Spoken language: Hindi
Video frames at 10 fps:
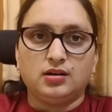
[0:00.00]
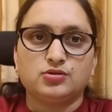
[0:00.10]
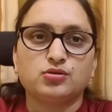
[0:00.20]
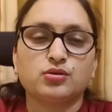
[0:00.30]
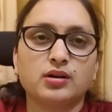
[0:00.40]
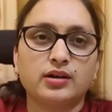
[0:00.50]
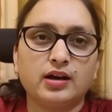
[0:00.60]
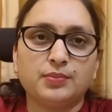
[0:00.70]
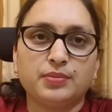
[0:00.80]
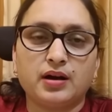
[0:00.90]
जो कल
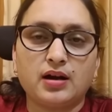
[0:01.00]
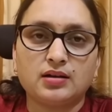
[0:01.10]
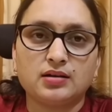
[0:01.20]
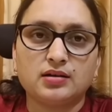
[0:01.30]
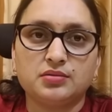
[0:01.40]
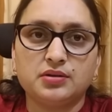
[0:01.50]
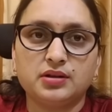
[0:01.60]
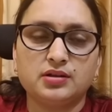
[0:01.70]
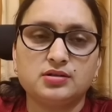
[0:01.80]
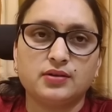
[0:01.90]
यहाँ पर आग लगी हुई
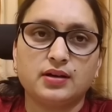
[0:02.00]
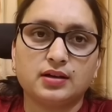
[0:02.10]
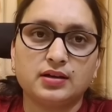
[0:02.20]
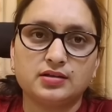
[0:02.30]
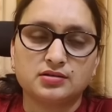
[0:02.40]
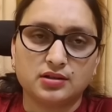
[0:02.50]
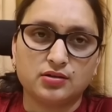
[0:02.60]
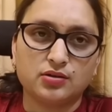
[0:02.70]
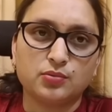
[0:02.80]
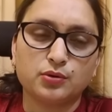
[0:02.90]
थी चवाल खेत
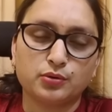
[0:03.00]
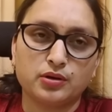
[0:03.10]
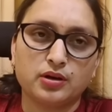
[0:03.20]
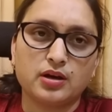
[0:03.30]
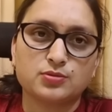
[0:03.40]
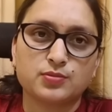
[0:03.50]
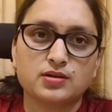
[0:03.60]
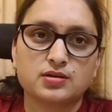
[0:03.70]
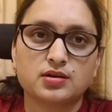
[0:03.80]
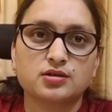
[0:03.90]
से और बुडोगी के
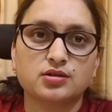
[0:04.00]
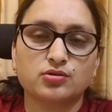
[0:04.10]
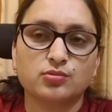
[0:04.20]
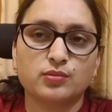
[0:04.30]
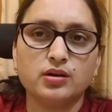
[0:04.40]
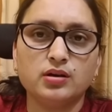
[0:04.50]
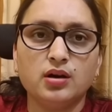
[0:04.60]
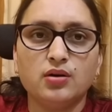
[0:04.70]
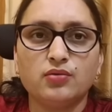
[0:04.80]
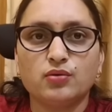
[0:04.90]
आसपास के क्षेत्रों में
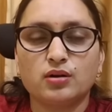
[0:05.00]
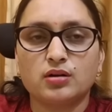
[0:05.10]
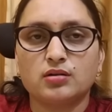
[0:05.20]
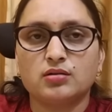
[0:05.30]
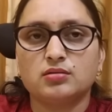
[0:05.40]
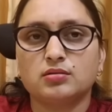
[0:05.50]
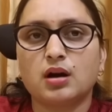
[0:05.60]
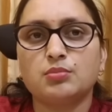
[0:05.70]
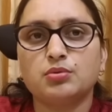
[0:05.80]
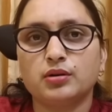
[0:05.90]
वो कल
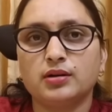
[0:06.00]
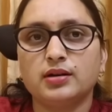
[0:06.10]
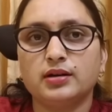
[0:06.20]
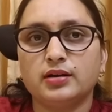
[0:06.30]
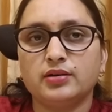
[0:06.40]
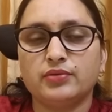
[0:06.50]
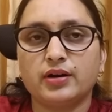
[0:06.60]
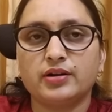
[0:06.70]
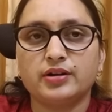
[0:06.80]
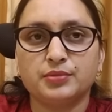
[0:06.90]
काबू कर ली गई है
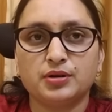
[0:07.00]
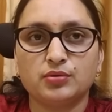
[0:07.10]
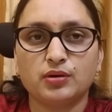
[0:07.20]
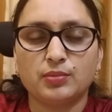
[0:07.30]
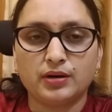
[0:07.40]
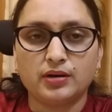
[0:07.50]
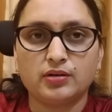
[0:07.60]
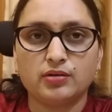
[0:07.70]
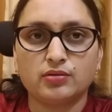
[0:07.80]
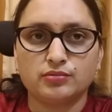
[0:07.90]
फायर टीम के
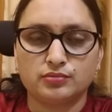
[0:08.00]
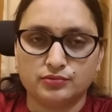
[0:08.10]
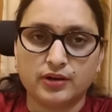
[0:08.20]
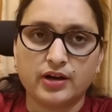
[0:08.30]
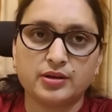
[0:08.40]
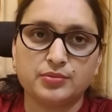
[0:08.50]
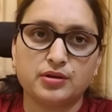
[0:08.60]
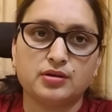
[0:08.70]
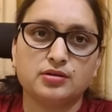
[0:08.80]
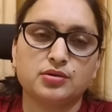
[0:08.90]
हमारे और फायर टीम
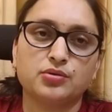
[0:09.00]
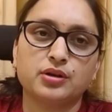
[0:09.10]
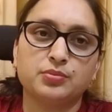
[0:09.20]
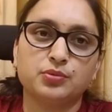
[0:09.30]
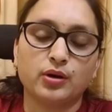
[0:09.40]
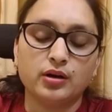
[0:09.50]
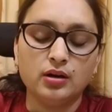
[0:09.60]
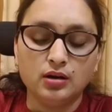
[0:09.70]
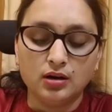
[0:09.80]
की संयुक्त टीम द्वारा